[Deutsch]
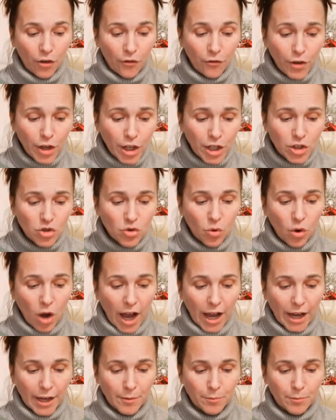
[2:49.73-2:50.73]
wie so
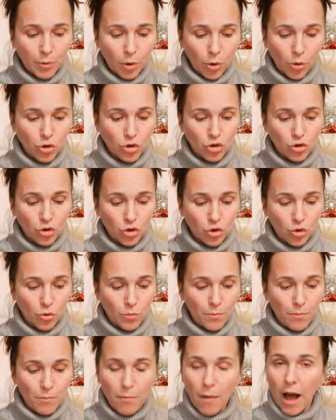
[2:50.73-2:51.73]
ein
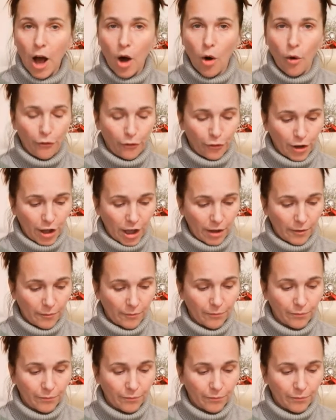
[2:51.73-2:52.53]
Brötchenklumpen aufging.